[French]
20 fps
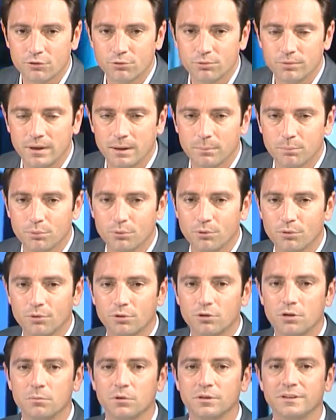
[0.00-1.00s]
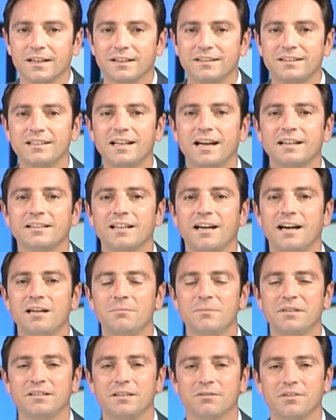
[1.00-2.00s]
Je suis un peu, comment dire, théâtral,
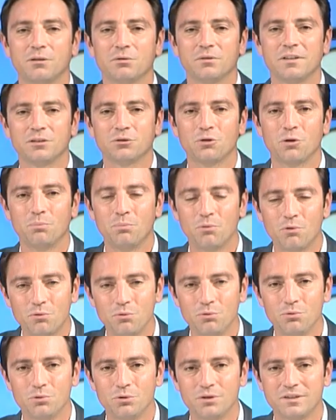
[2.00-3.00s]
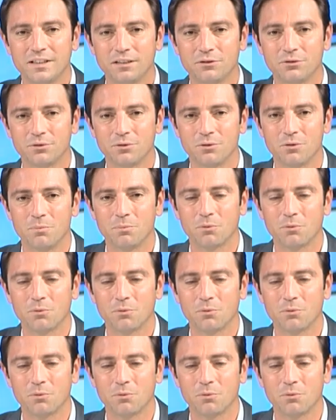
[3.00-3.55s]
mais c'est vrai qu'on attend beaucoup de cette euh,